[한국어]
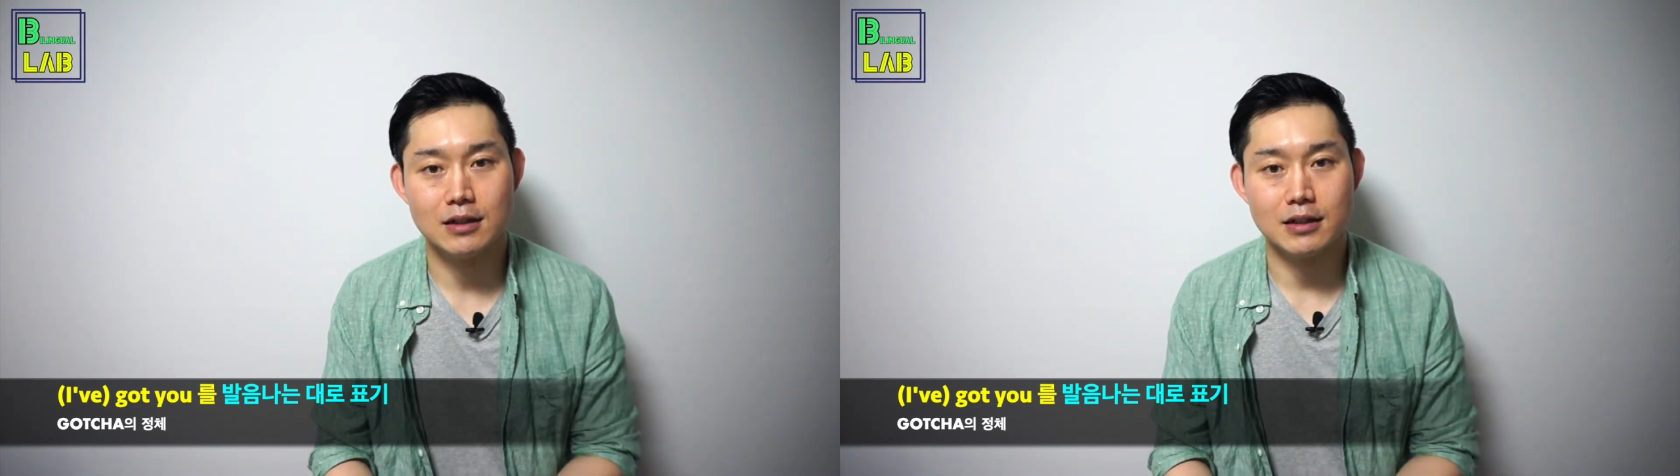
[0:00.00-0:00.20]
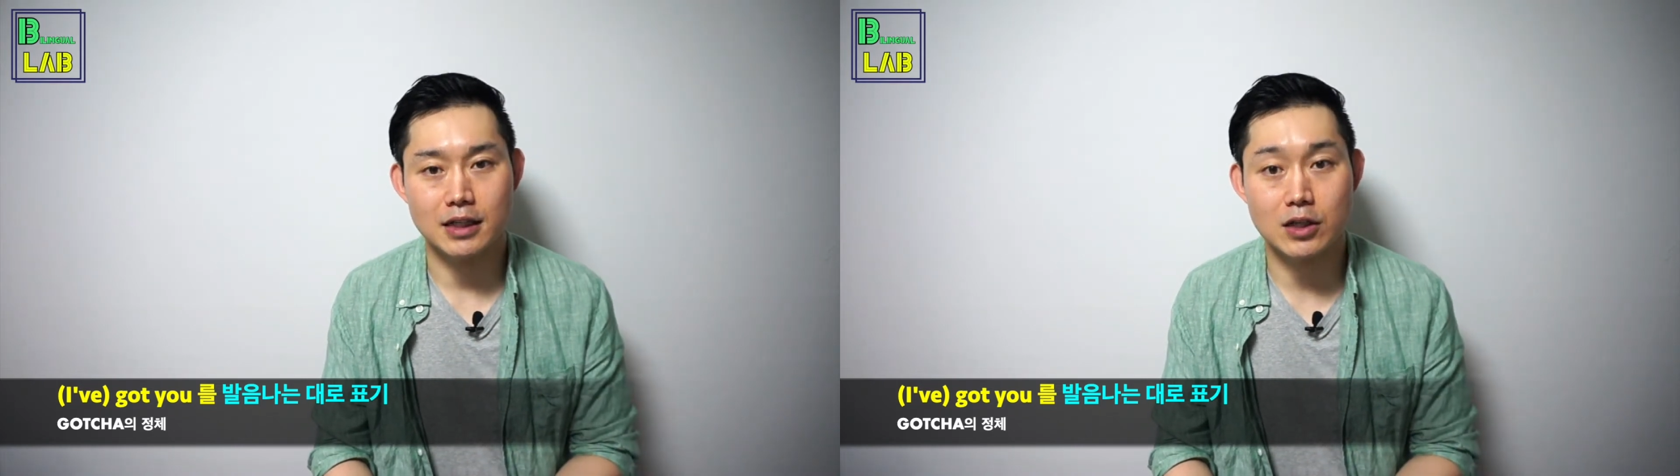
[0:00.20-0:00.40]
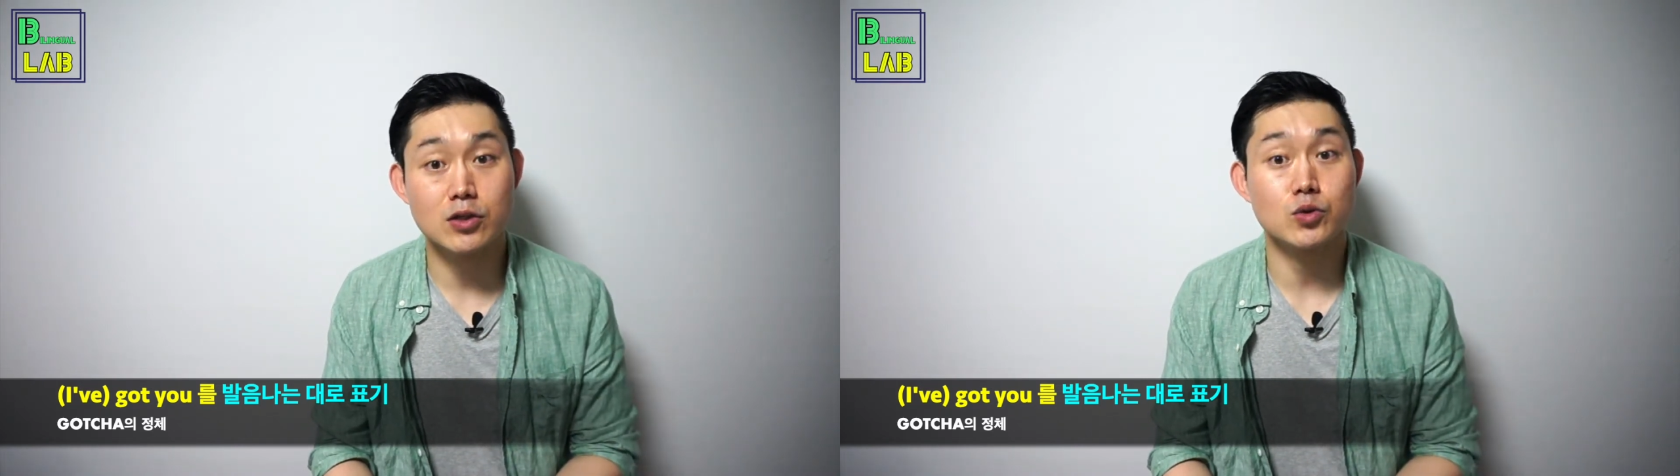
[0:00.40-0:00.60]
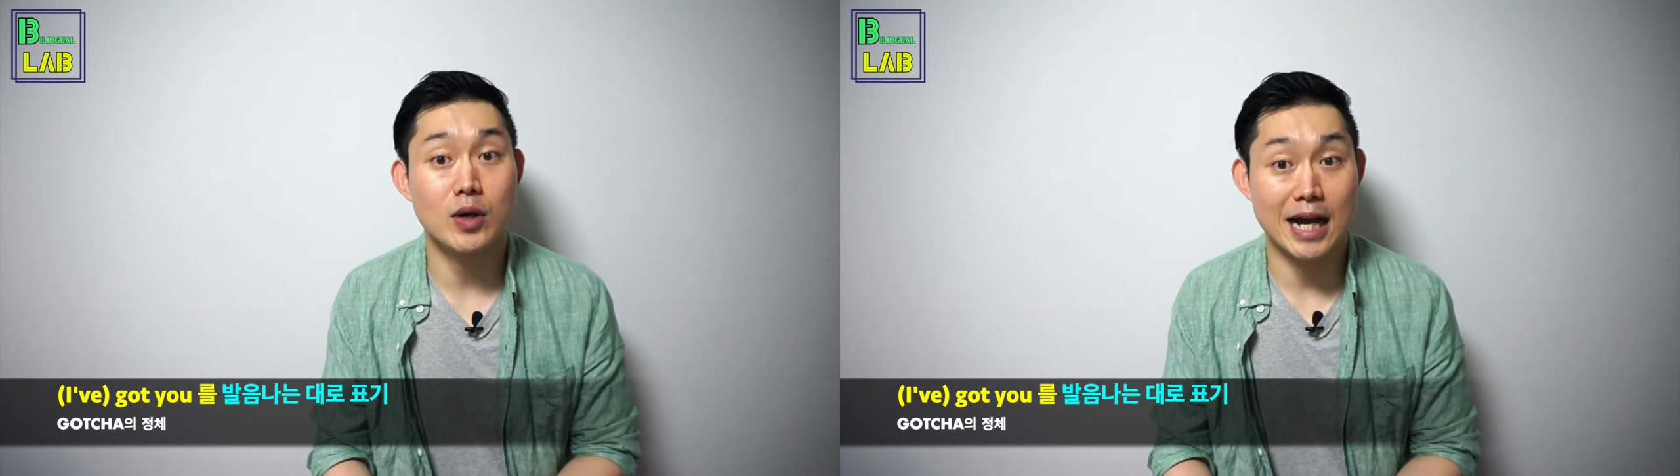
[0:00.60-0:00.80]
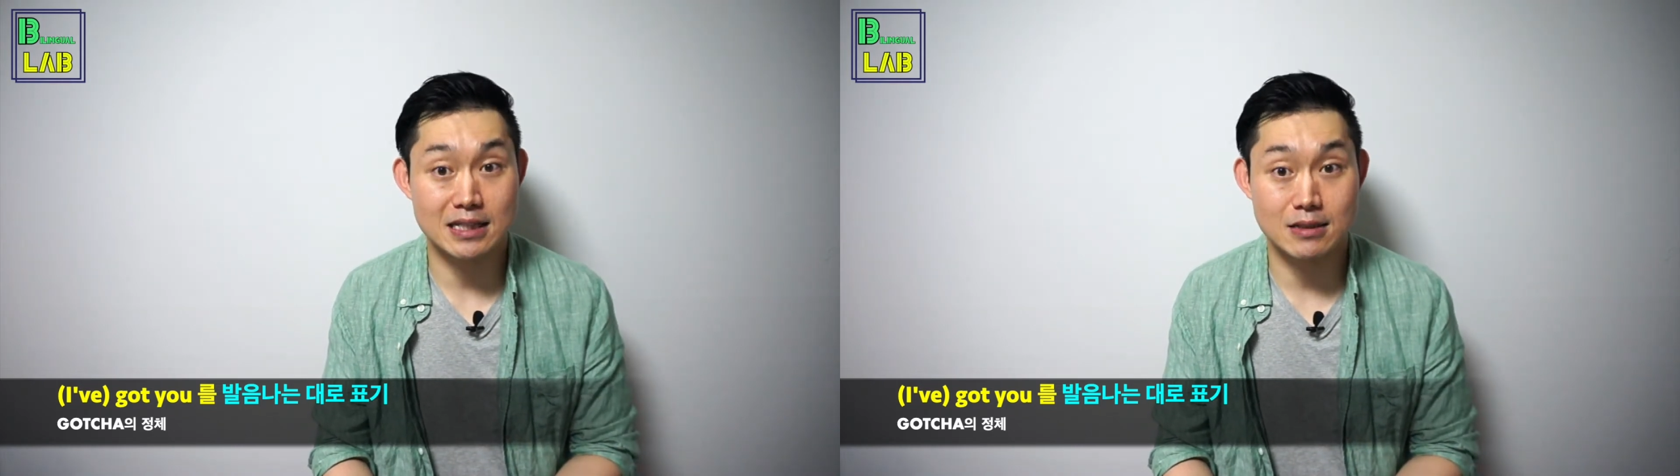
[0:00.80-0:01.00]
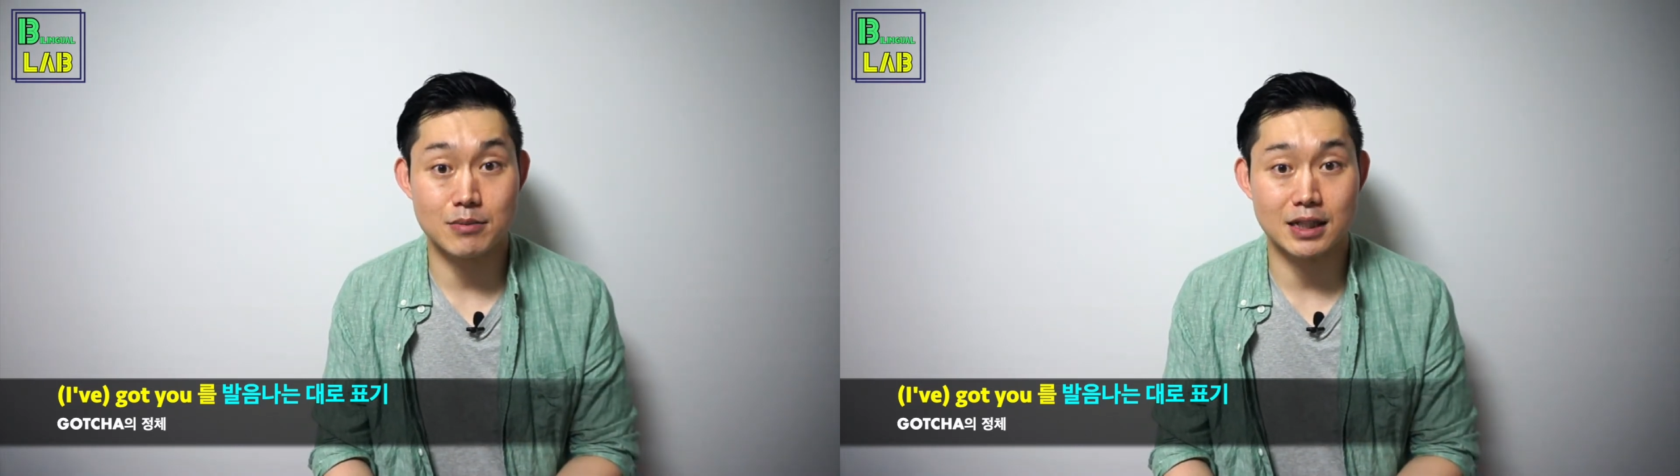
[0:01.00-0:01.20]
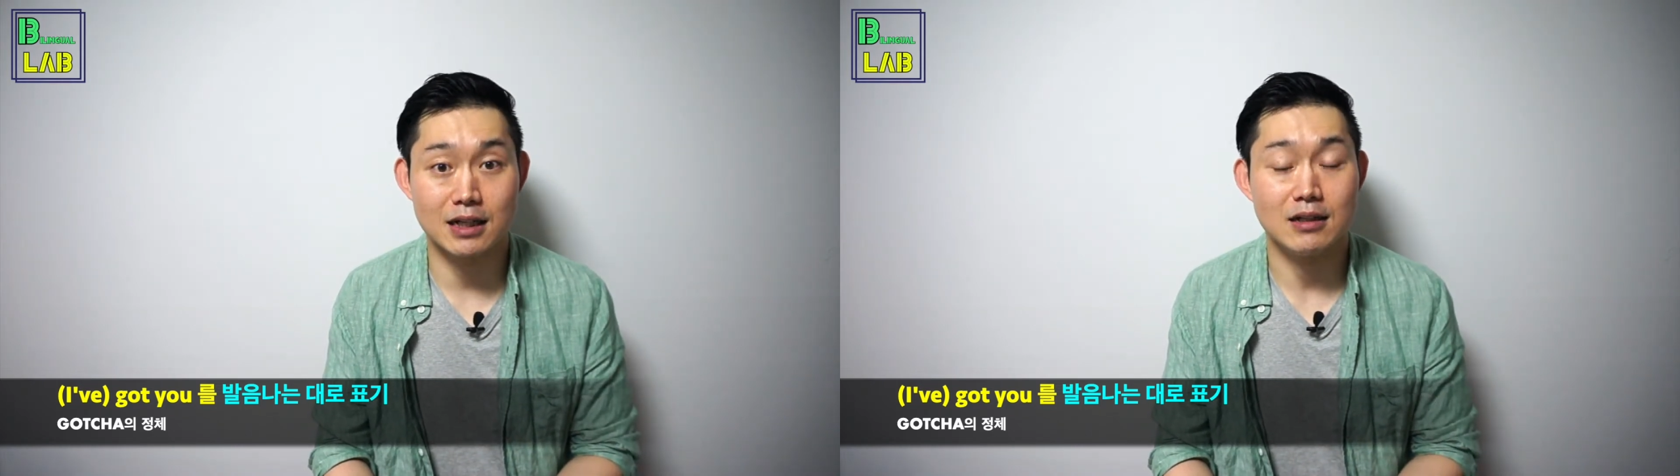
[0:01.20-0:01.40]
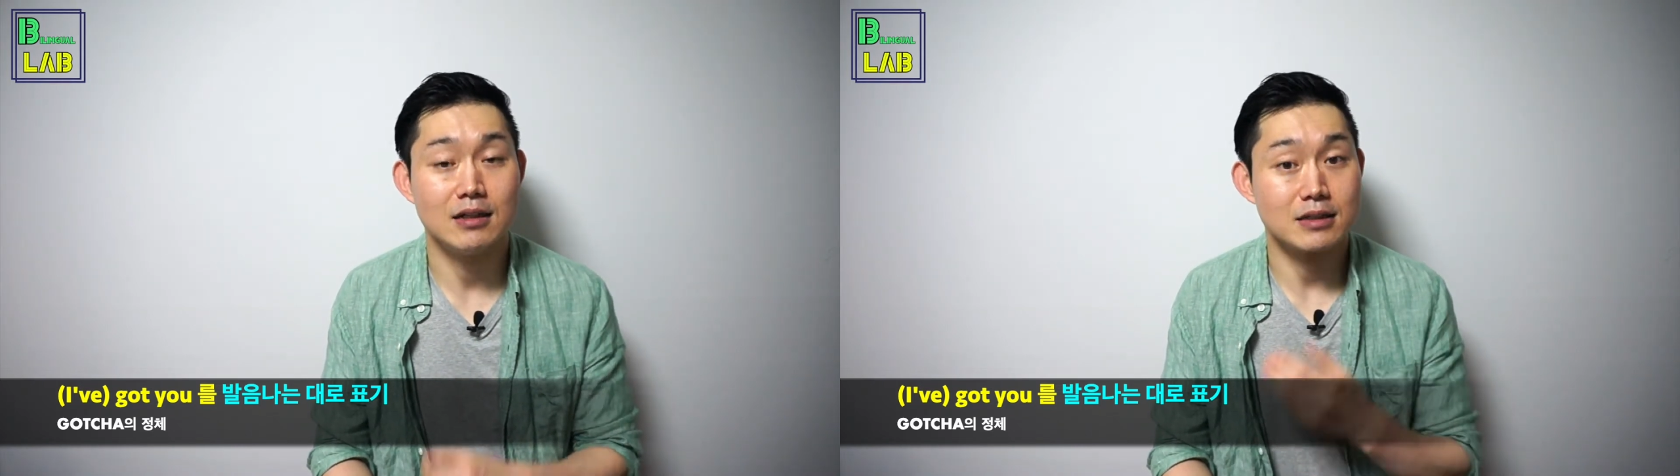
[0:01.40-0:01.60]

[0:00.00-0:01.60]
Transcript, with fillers: 이 녀석도 같습니다.